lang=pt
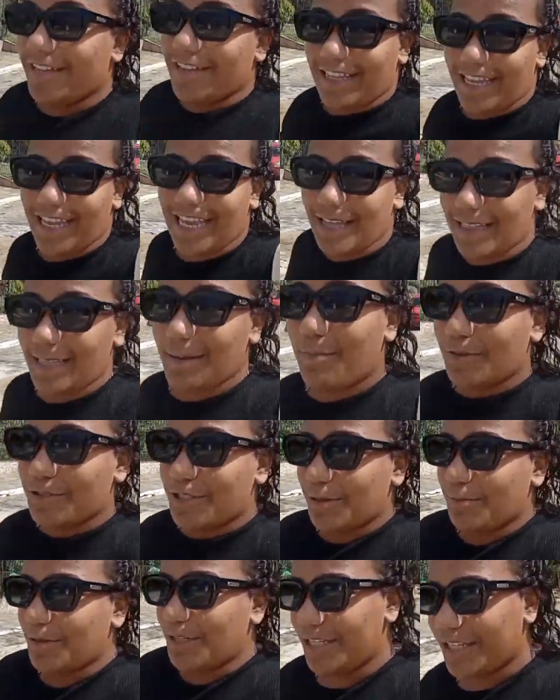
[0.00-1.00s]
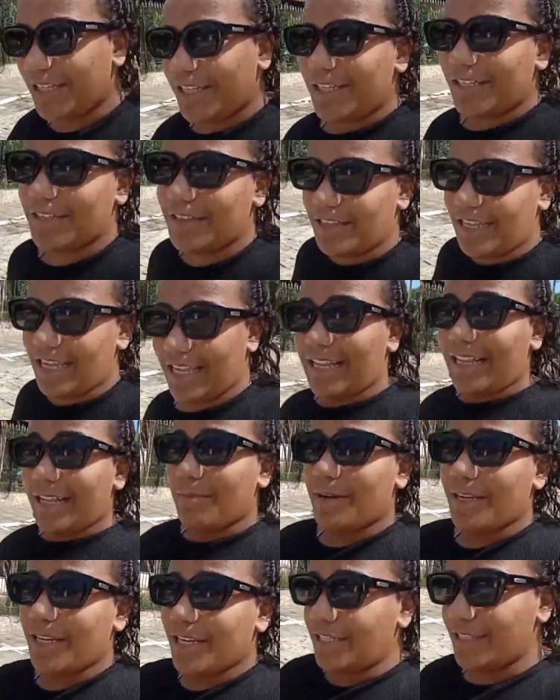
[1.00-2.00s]
Nem é depois de amanhã, né?
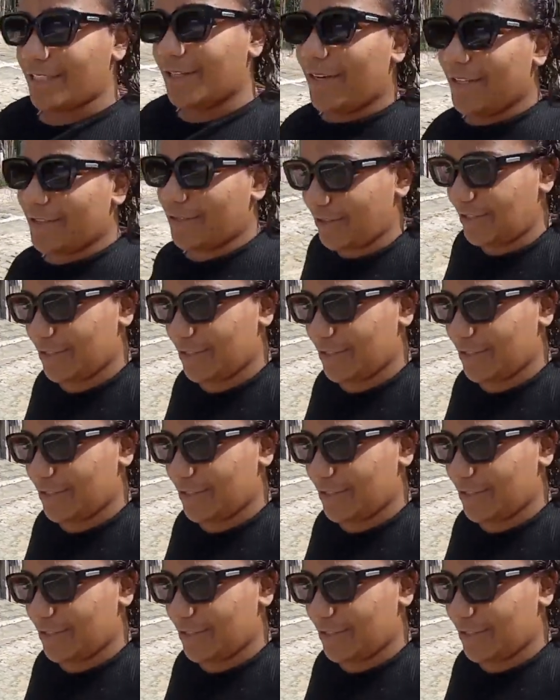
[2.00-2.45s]
amanhã não, é só